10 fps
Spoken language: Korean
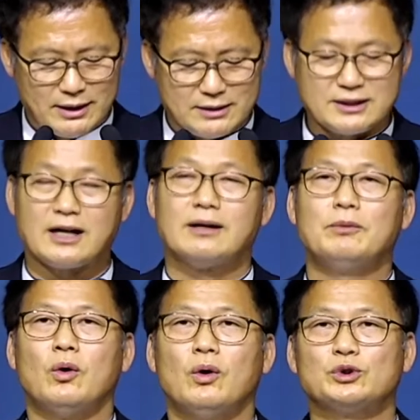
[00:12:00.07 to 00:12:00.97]

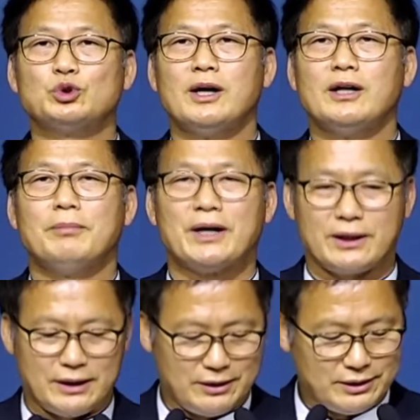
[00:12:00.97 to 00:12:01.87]
사람으로 추앙을 받게
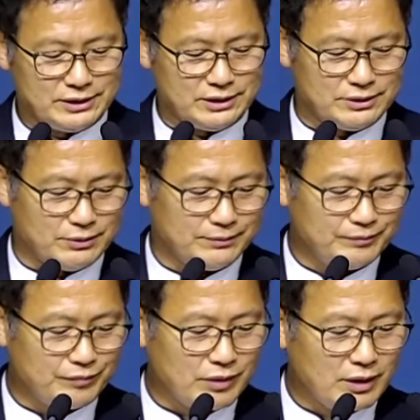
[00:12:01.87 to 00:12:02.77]
되는 것이죠.
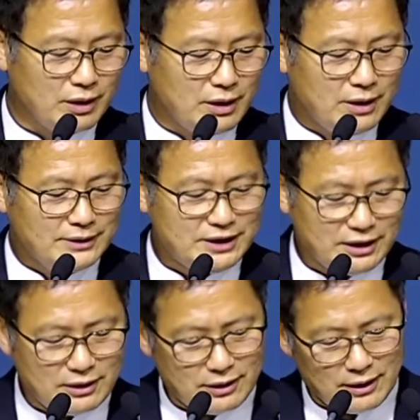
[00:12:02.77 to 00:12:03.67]

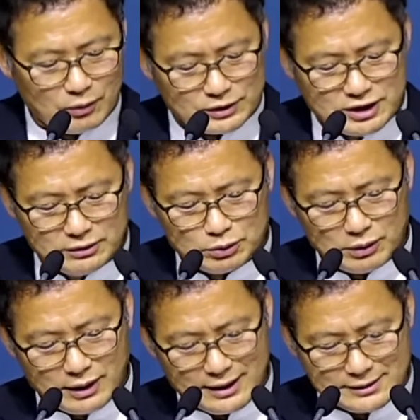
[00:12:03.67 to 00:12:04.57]
시기를 하고
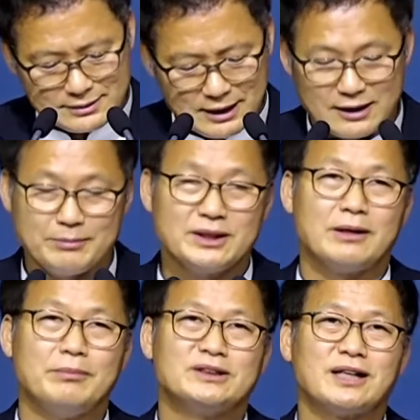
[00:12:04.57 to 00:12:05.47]
질투를 할 사람이
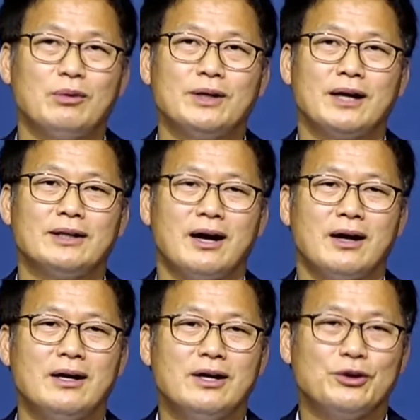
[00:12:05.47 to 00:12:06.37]
있다면 사울이 아니라
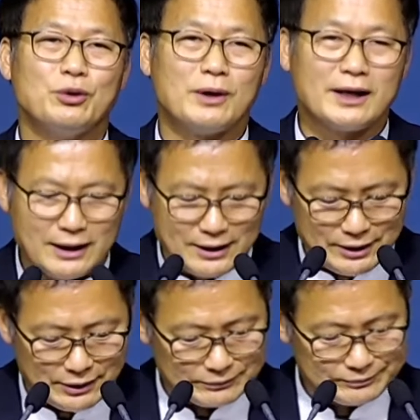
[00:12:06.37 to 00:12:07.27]

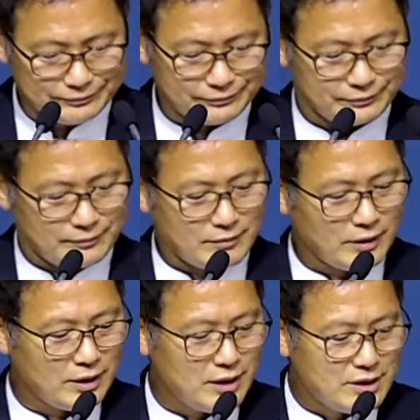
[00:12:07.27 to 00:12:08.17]
요나단이에요.
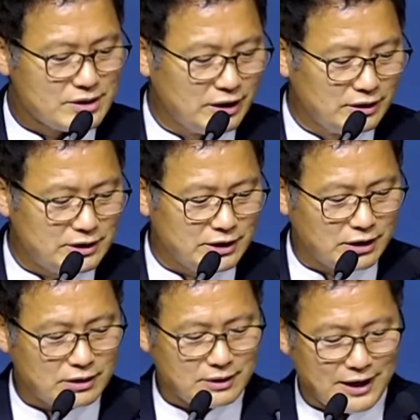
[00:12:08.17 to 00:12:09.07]

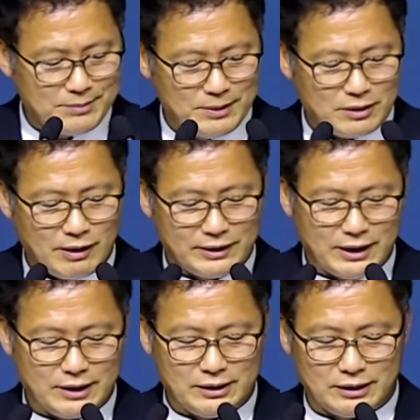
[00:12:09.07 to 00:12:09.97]
정치적 라이벌 관계에
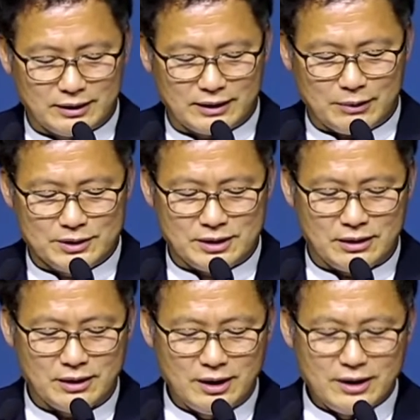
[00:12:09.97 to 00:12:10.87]
있던
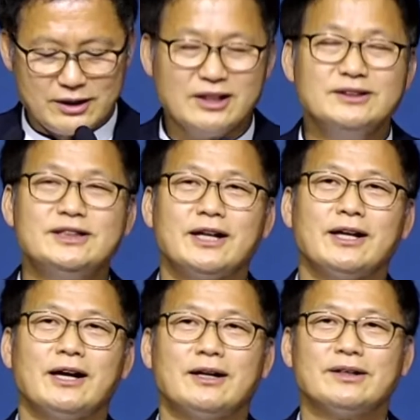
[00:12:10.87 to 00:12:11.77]
다윗을
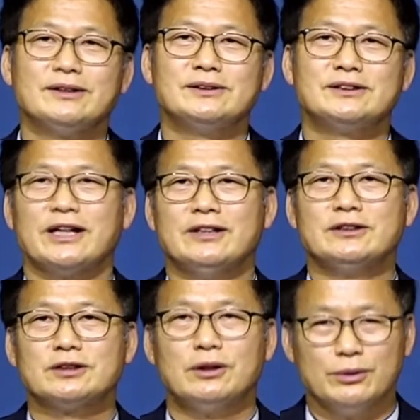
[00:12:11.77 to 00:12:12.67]
견제해야 하는 건
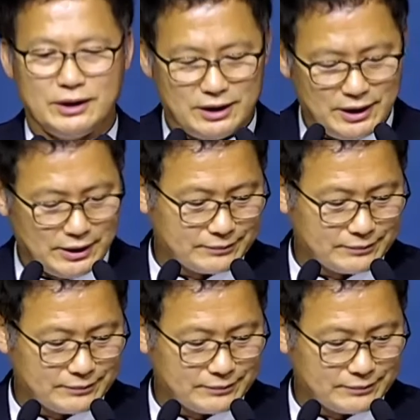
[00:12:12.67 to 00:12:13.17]
자연스러운 일이에요.